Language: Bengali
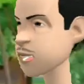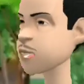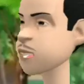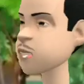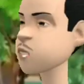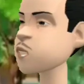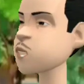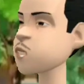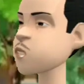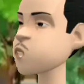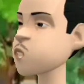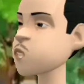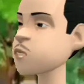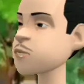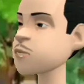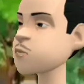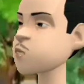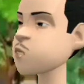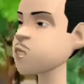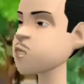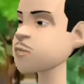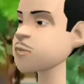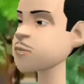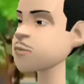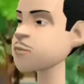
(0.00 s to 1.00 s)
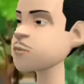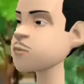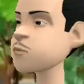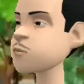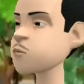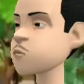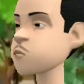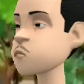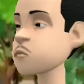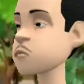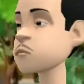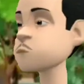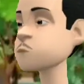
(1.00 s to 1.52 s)
আল্লাহ তরমুজ যখন তেছে
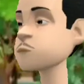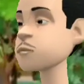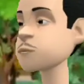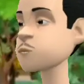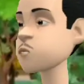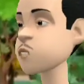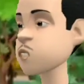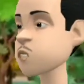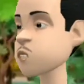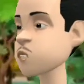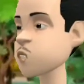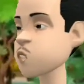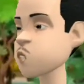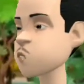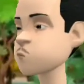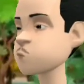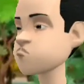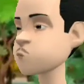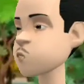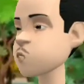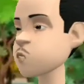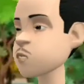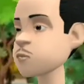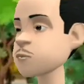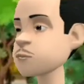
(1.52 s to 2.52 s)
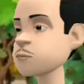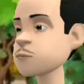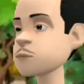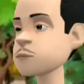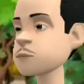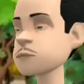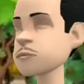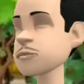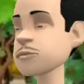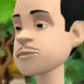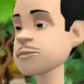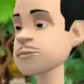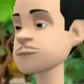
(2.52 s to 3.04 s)
বেচতে তো ওইবি
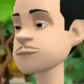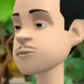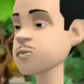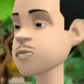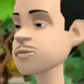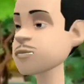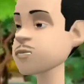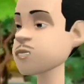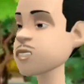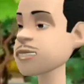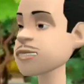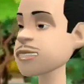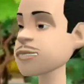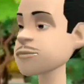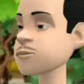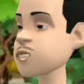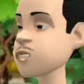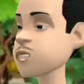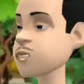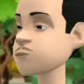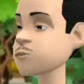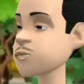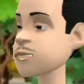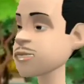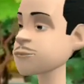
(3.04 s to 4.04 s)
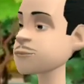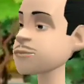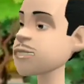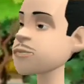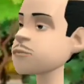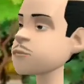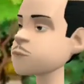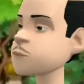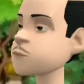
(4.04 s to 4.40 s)
রেট ভালো পাইলে ছাড়িয়ে দেবো